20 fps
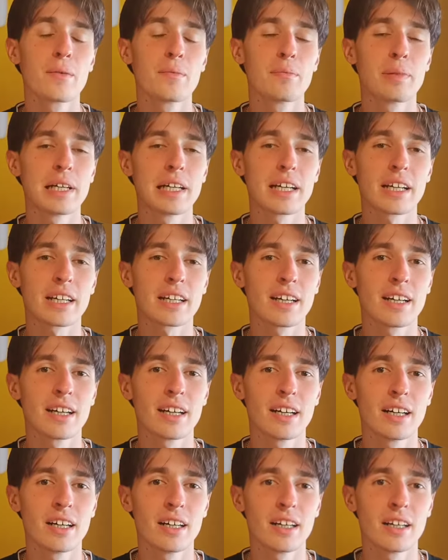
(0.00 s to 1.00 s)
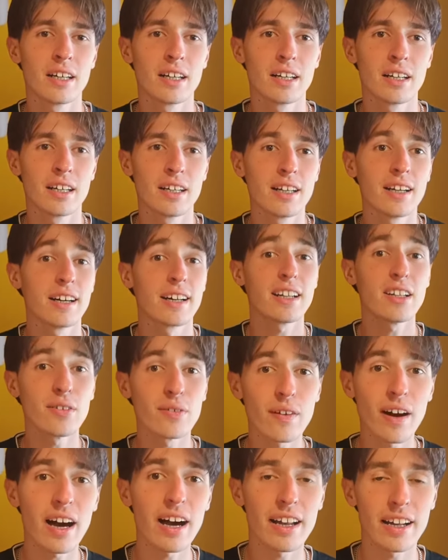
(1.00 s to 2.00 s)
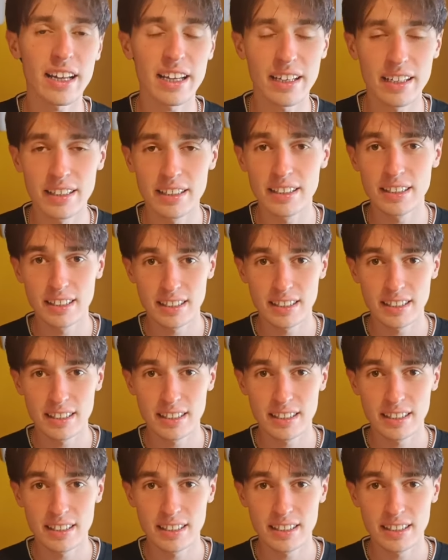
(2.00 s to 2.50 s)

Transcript: per uh, rifare